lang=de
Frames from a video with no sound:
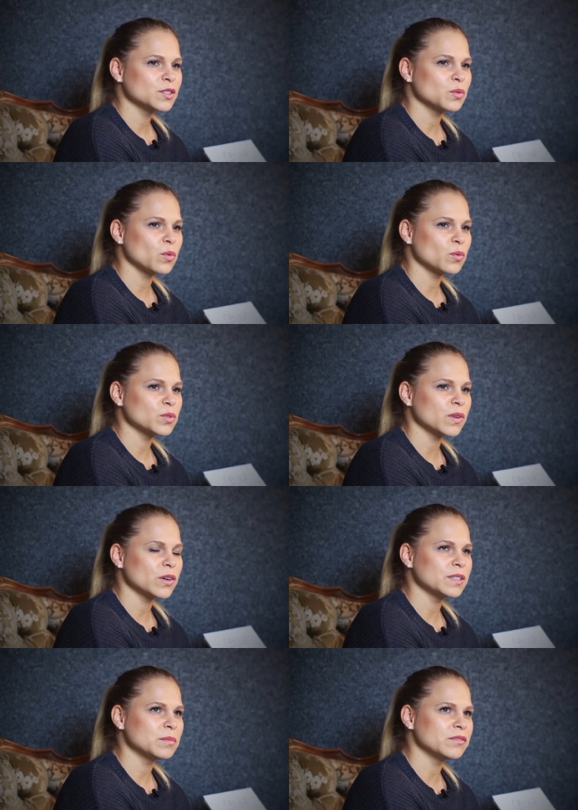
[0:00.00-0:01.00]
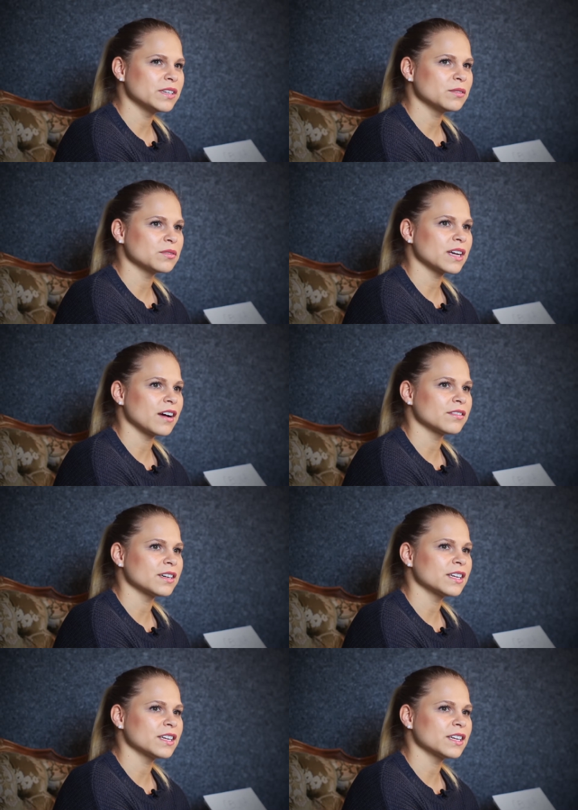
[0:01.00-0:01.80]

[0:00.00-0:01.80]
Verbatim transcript: so groß war und die Bewegung da war.